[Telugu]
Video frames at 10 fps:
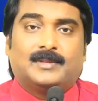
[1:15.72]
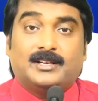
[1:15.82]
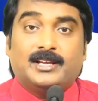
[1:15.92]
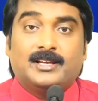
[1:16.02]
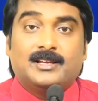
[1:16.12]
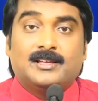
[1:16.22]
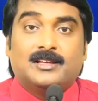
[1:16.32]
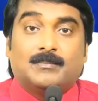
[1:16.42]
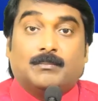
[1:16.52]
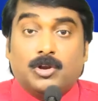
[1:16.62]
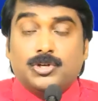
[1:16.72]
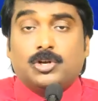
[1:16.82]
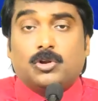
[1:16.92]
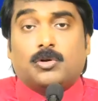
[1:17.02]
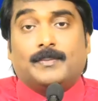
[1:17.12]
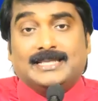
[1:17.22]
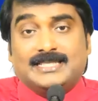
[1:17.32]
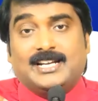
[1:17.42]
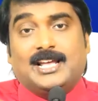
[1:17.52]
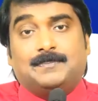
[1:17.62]
అంటే మనుషులకు
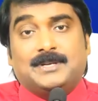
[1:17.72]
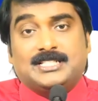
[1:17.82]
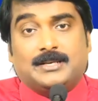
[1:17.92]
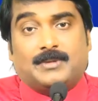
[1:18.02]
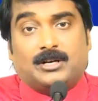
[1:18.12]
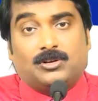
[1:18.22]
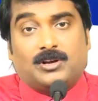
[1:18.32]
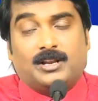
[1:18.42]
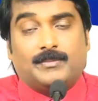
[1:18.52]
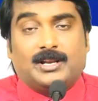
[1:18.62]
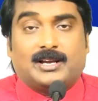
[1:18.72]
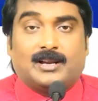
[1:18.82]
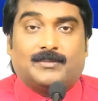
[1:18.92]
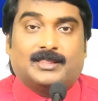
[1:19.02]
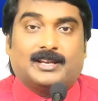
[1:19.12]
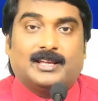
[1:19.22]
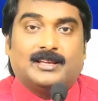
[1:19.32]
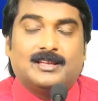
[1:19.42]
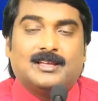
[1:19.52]
మంచిని నేర్పించే మాటలుగానే మనకు కనబడుతున్నాయి